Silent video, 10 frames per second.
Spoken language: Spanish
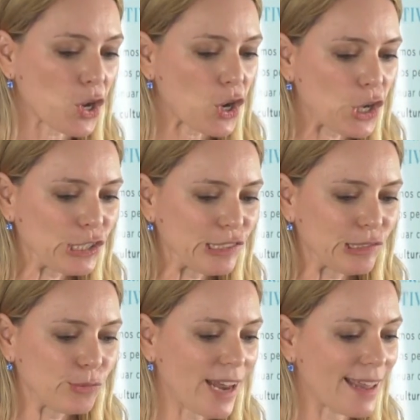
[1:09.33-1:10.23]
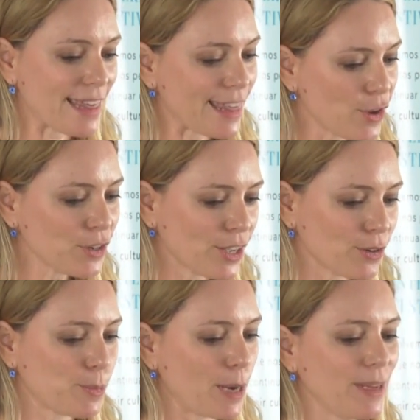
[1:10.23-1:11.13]
con una edición que
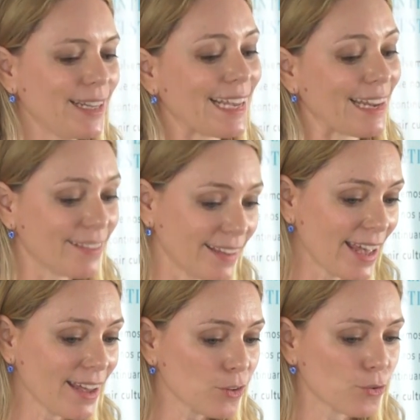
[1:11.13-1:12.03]
nos permite crecer,